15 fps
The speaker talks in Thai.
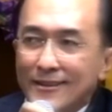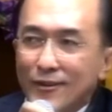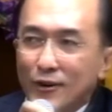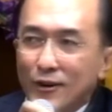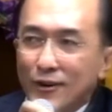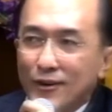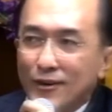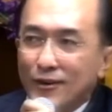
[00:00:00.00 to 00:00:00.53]

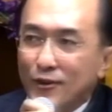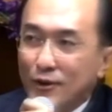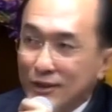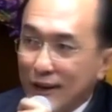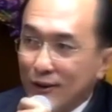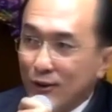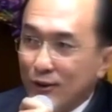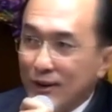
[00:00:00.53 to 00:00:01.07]
ก็ก็ต
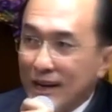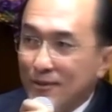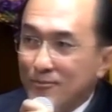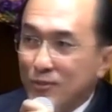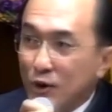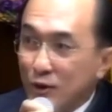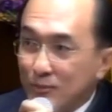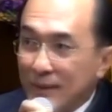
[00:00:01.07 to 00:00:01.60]
ลกกับ
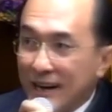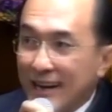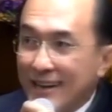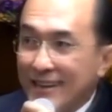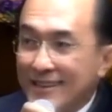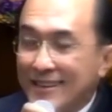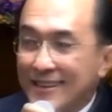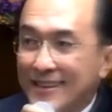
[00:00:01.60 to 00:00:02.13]
กฎหมาย
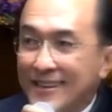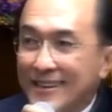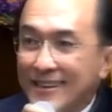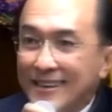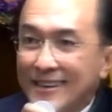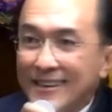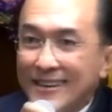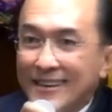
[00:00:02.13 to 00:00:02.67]

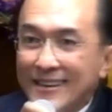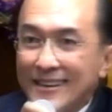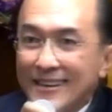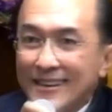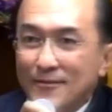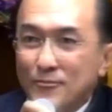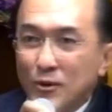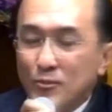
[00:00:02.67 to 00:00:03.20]

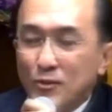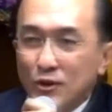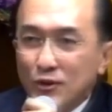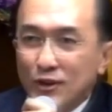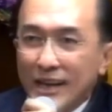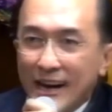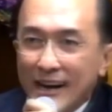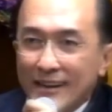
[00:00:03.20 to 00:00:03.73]
ผมยกตั
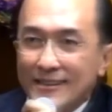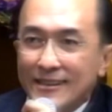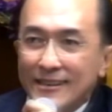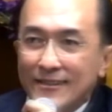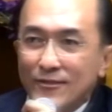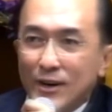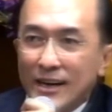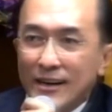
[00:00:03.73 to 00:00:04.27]
วอย่างอันหนึ่ง
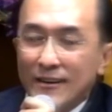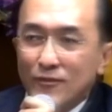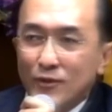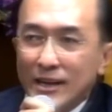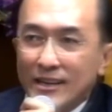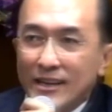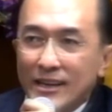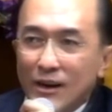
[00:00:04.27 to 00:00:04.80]
ว่าวั
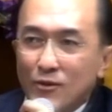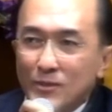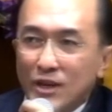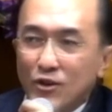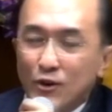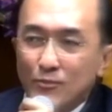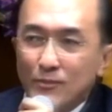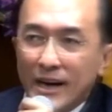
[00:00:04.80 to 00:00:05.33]
นนี้เรามี
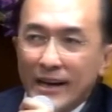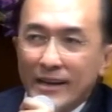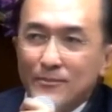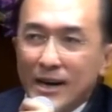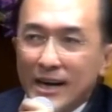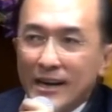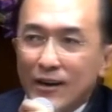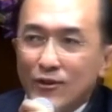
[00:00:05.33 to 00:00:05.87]
กฎหมาย
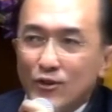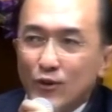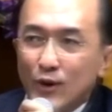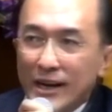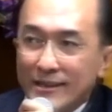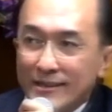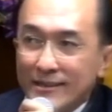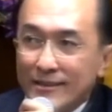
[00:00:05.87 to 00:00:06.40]
บ้านเราอยู่
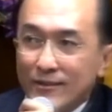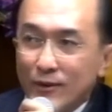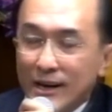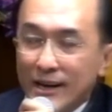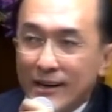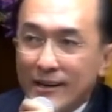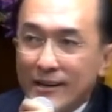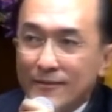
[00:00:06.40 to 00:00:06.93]
อันหนึ่ง
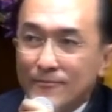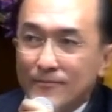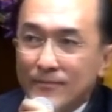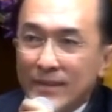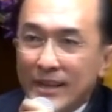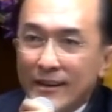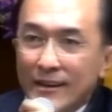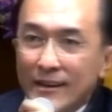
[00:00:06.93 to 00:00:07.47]
ว่า
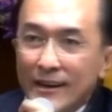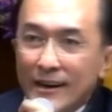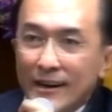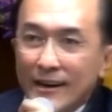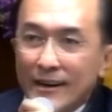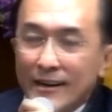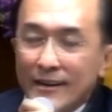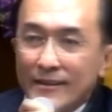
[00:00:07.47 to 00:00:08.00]

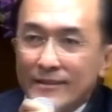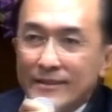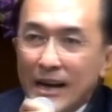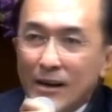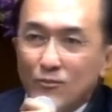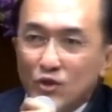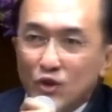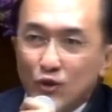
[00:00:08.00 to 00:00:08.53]

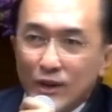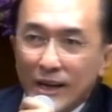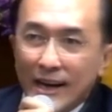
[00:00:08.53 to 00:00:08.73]
ทำสูตรอา